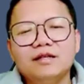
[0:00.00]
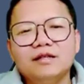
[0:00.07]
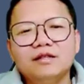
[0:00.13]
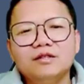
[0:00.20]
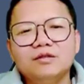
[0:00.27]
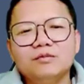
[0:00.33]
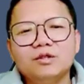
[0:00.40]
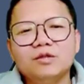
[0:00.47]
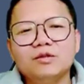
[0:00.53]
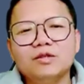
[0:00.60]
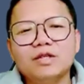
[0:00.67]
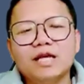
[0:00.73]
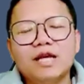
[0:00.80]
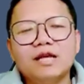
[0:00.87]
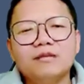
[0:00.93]
nhom tục ở
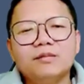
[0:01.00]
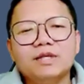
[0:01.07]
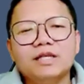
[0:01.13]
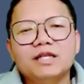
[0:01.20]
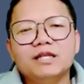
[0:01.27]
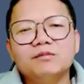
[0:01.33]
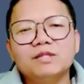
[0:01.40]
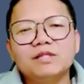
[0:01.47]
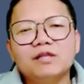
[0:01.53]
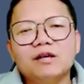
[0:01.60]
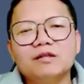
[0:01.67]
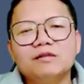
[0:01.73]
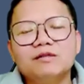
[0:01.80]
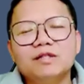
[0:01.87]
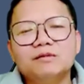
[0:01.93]
cả bậc kênh bậc
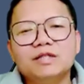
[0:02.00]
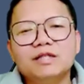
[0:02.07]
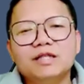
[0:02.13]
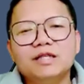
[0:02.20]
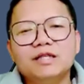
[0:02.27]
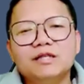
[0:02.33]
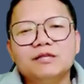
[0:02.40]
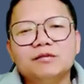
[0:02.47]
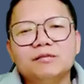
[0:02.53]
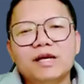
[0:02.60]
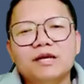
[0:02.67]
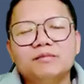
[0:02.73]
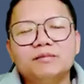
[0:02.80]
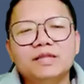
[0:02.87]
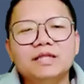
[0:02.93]
sông thời bậc thiên rồi
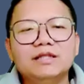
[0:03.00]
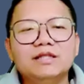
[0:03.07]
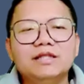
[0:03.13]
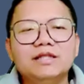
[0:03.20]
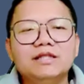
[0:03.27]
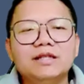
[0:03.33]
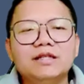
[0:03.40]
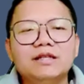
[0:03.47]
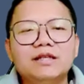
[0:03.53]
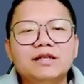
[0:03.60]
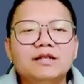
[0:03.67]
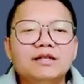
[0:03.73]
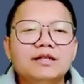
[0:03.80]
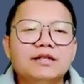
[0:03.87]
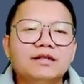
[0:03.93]
bàn bình tì chẳng
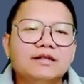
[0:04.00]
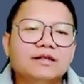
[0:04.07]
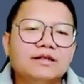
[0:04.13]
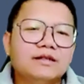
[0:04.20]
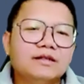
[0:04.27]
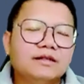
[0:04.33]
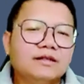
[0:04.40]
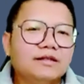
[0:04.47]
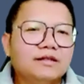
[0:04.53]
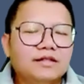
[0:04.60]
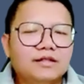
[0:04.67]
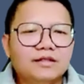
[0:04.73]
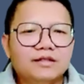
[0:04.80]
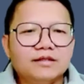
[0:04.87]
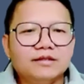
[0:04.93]
hết đấy
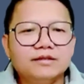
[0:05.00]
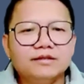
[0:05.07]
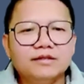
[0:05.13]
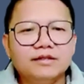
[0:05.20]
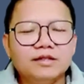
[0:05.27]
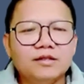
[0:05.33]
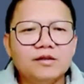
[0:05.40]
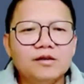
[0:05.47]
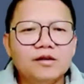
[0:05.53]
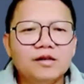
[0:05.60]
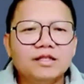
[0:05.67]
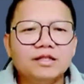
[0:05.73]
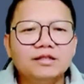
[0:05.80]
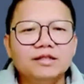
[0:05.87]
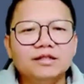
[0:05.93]
dừng giờ có họ
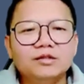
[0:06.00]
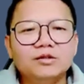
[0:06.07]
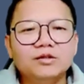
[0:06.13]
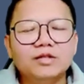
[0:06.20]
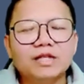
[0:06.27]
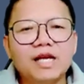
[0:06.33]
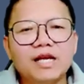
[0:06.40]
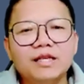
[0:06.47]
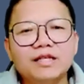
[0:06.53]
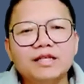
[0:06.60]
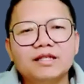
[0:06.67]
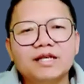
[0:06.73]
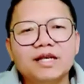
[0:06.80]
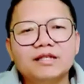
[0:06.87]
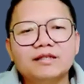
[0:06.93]
nó dừng chui càng nghe
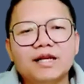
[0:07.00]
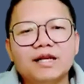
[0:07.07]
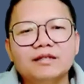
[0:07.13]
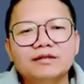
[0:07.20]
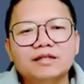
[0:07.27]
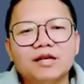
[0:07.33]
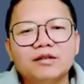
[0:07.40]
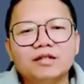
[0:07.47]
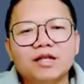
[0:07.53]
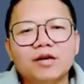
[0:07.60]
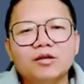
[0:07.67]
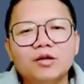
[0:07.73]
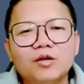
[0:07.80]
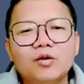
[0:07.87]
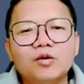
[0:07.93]
cày cày cày
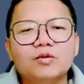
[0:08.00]
cày lô